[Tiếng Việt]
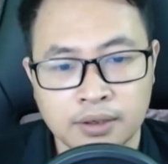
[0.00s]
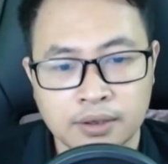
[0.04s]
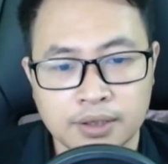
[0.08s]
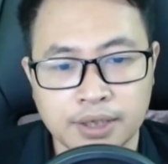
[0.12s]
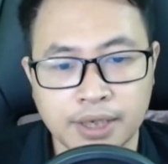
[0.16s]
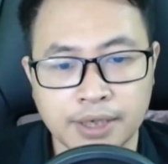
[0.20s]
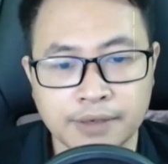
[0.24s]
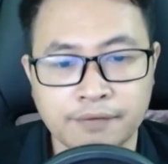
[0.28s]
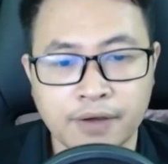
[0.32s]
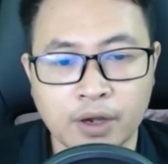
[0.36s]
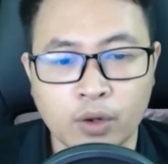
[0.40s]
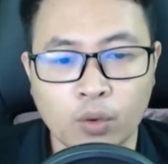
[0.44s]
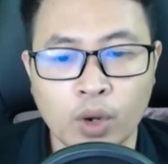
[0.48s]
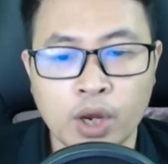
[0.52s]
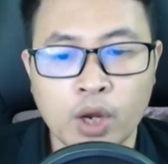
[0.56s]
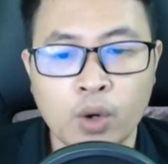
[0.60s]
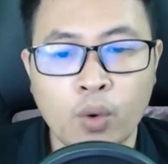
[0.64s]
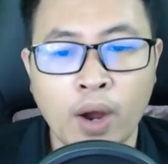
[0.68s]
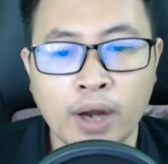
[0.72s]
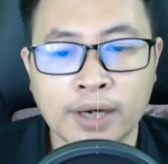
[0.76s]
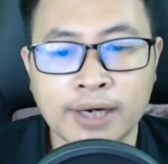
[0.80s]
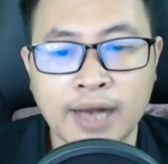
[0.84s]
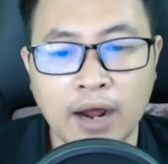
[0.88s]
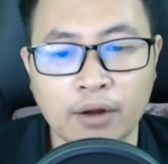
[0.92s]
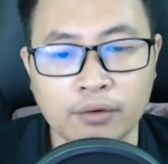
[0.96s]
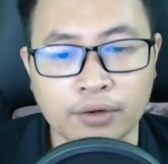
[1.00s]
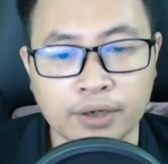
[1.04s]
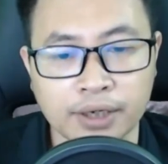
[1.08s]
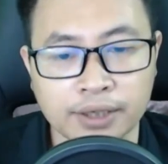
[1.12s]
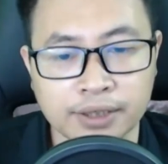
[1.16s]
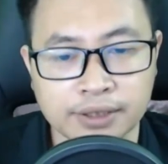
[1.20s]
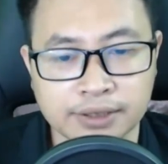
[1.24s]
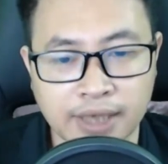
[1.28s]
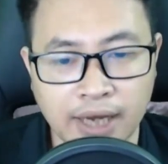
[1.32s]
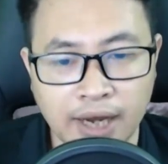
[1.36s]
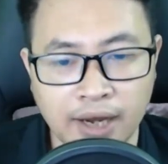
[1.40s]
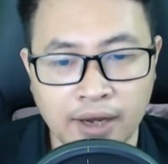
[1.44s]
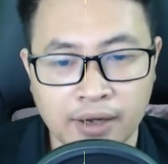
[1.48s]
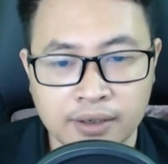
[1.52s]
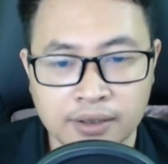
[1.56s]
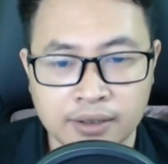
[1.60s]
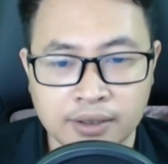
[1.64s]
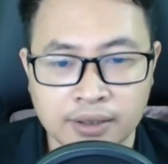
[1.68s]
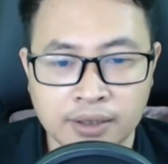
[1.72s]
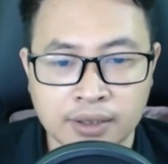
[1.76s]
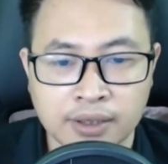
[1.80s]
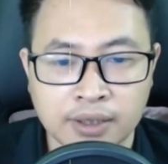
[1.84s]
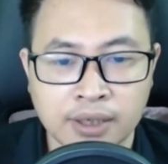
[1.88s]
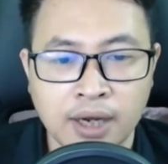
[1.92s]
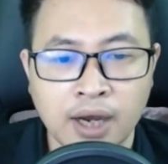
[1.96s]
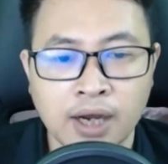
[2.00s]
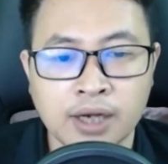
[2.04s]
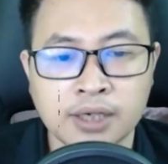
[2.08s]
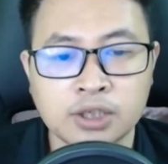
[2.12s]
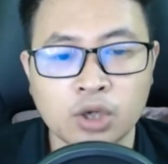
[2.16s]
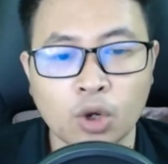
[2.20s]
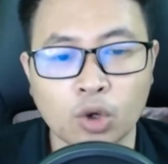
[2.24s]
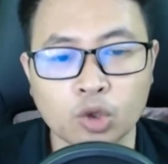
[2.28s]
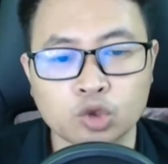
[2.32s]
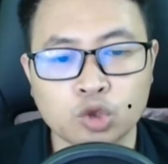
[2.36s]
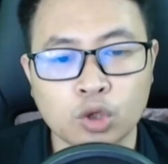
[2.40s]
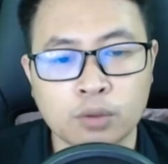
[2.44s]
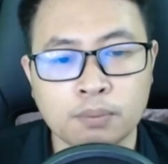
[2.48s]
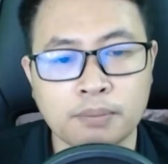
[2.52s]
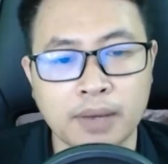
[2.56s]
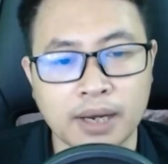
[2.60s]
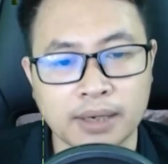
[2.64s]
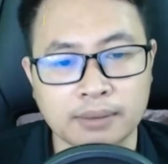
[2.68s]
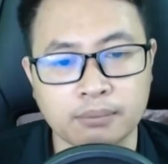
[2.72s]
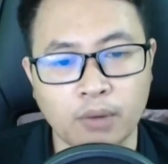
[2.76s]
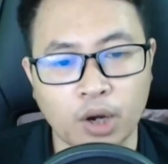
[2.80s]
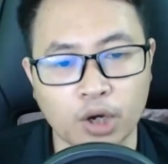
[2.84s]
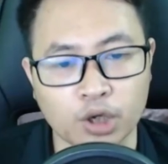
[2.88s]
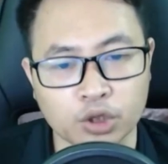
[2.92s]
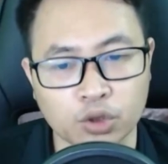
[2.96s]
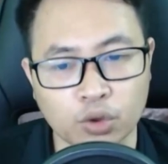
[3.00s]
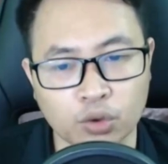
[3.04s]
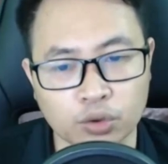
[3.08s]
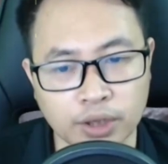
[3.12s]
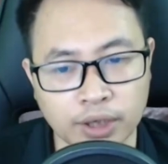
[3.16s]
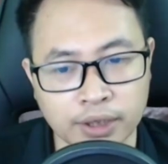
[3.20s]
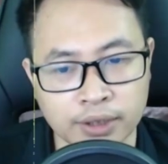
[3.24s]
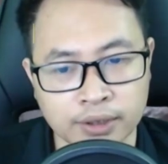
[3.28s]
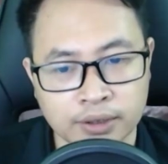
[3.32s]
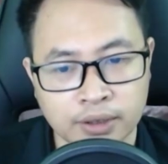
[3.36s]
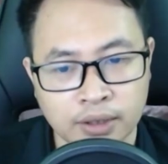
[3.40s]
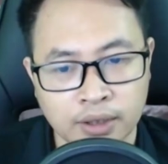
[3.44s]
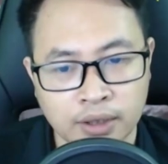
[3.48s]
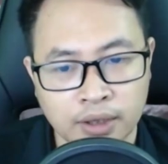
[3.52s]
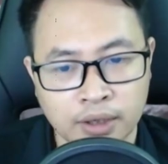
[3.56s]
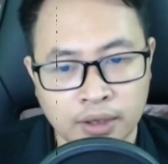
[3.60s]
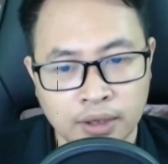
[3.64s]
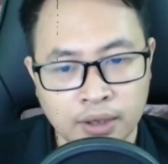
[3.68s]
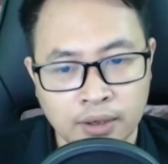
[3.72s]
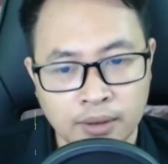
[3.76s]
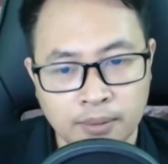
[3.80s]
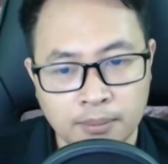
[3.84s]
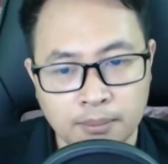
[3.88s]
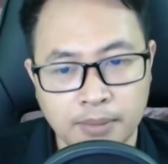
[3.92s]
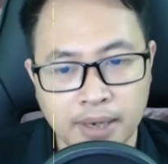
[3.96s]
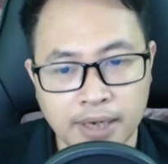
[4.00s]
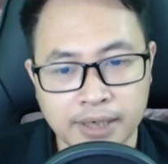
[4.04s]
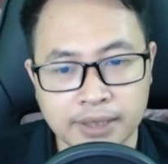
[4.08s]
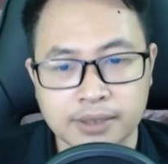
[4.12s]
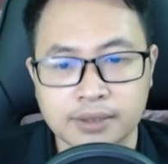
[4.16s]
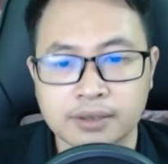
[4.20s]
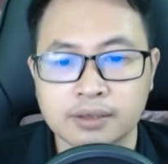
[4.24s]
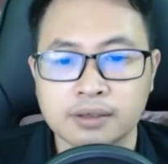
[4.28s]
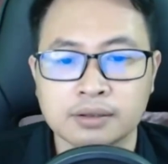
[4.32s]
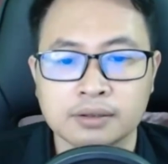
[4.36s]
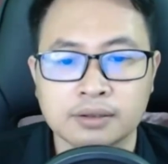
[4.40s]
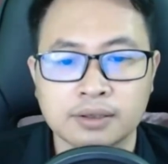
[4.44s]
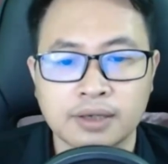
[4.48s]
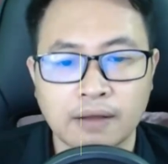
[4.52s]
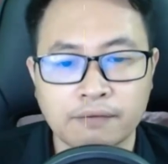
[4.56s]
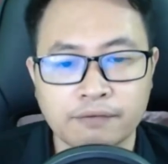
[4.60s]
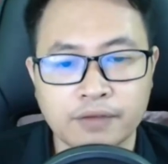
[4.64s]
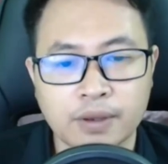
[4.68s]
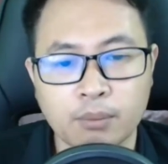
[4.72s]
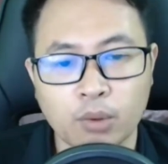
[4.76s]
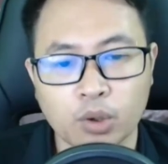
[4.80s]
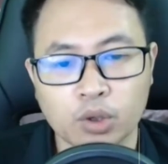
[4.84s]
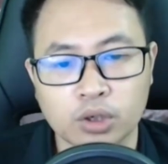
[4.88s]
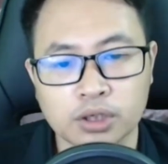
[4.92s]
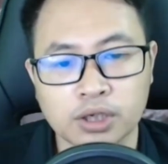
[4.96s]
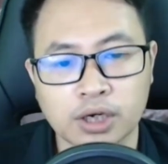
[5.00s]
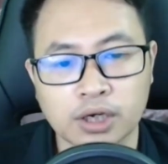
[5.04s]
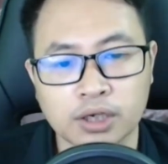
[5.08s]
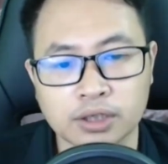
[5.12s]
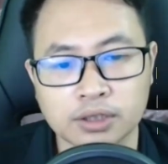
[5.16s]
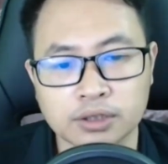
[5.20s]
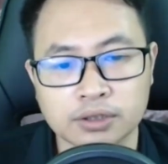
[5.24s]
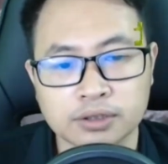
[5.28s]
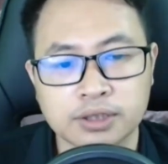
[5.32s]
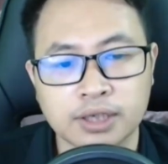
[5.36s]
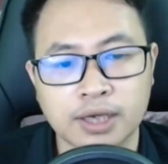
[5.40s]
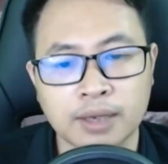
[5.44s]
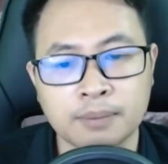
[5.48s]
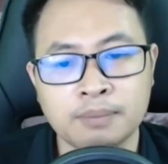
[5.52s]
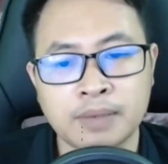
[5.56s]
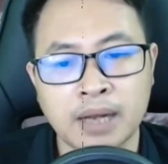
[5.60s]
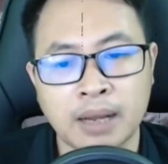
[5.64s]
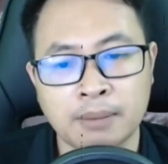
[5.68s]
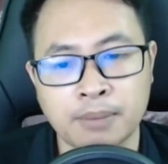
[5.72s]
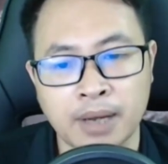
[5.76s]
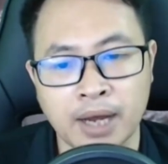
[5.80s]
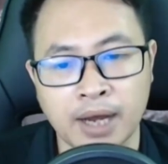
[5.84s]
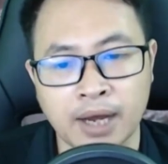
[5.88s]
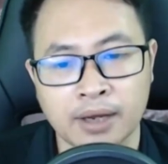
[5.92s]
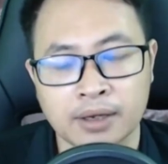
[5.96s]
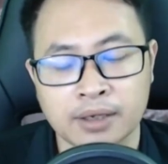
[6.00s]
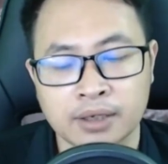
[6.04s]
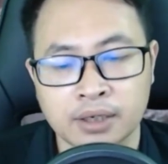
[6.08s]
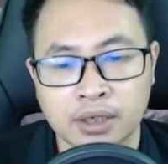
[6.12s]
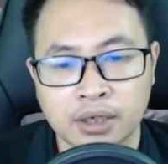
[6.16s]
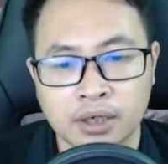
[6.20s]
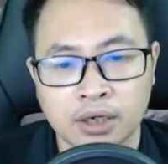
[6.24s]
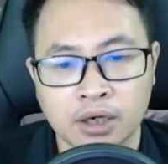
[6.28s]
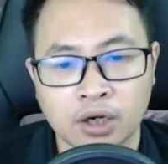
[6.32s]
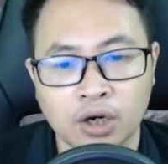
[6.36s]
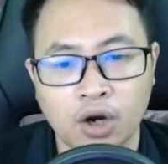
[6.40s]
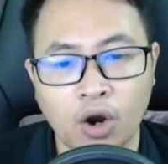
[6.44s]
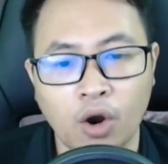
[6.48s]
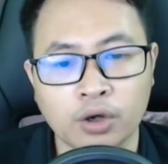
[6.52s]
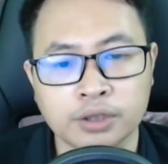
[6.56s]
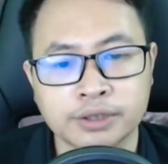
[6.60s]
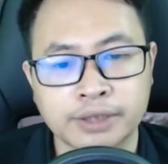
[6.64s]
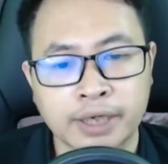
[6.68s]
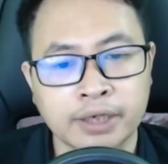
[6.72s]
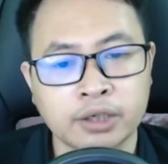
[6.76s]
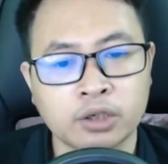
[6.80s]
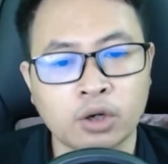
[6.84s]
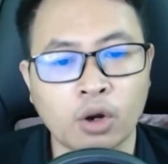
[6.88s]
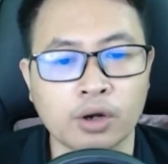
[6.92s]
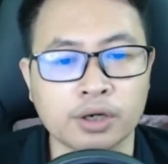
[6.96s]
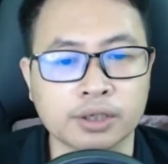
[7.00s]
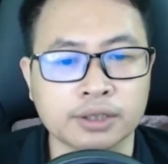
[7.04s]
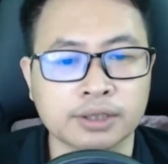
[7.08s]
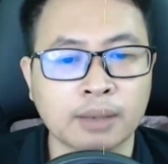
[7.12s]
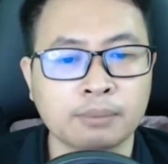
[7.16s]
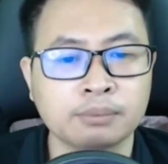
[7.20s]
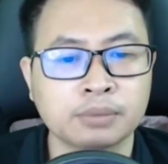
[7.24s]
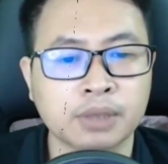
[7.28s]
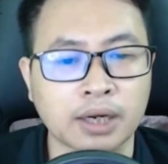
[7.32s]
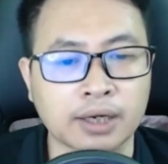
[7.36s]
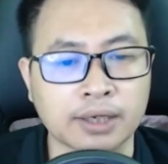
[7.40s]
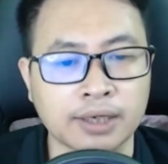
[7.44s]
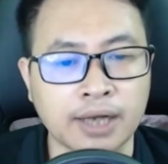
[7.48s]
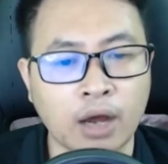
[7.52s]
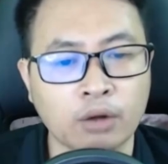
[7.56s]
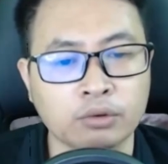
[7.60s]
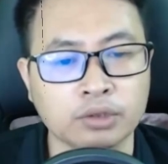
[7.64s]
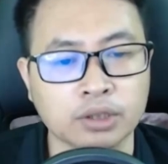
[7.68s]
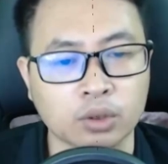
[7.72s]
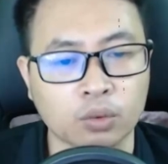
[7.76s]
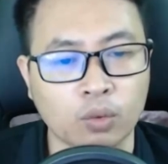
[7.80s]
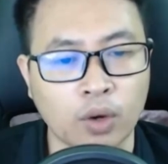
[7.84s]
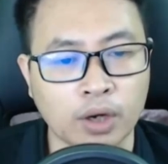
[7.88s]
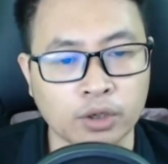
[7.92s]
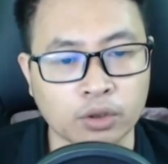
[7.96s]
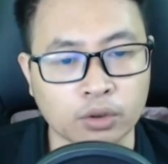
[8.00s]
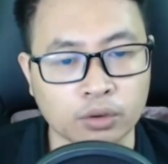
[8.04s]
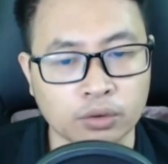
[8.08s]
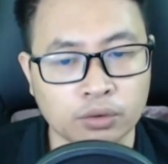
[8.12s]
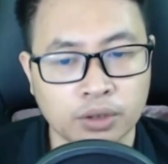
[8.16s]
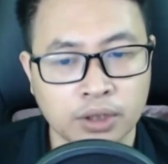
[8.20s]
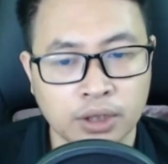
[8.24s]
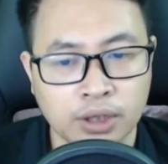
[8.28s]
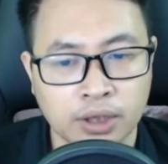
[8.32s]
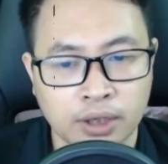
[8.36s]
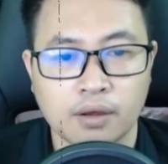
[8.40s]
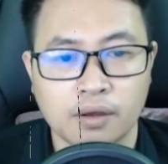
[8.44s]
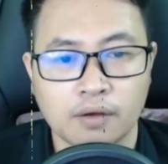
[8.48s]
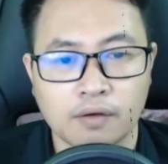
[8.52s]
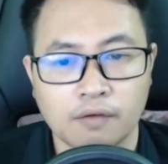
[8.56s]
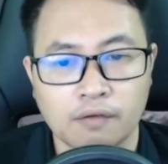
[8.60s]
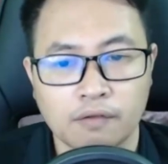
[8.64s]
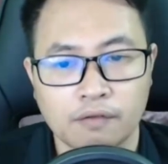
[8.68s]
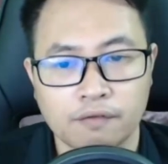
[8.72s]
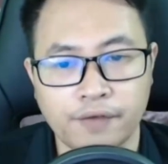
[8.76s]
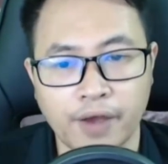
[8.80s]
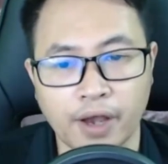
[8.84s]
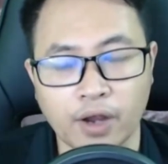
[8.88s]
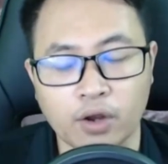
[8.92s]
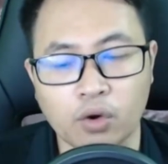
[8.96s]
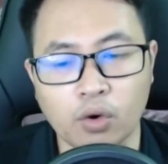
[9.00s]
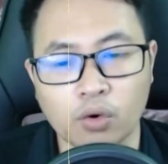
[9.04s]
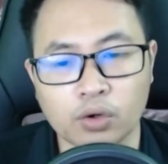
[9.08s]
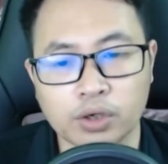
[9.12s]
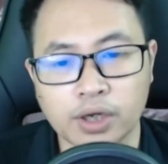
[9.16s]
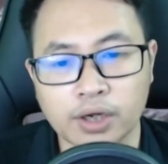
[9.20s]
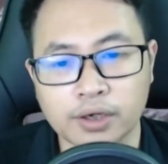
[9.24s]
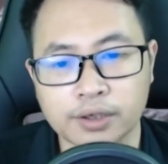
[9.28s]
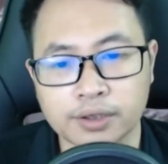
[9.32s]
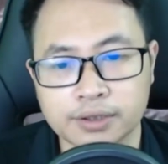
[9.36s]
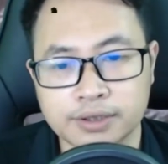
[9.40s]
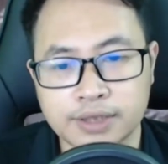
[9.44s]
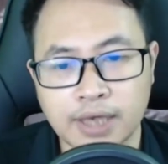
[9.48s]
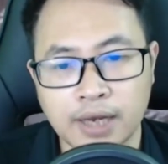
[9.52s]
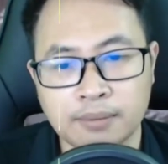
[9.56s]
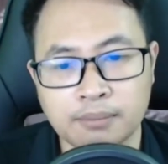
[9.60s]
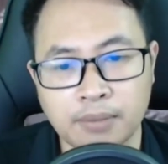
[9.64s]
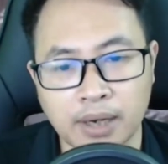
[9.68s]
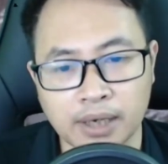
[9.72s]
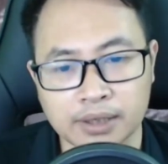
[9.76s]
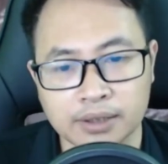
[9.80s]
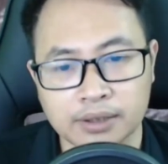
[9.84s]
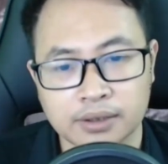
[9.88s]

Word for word: Nhìn về quế hoa đảo nơi xa Hơi lộ chút mệt mỏi cô đơn Mệt là vì một đường ngự kiếm Nam Hạ Khó tránh khỏi tâm thần lao lực quá độ Vẻ cô đơn trên mặt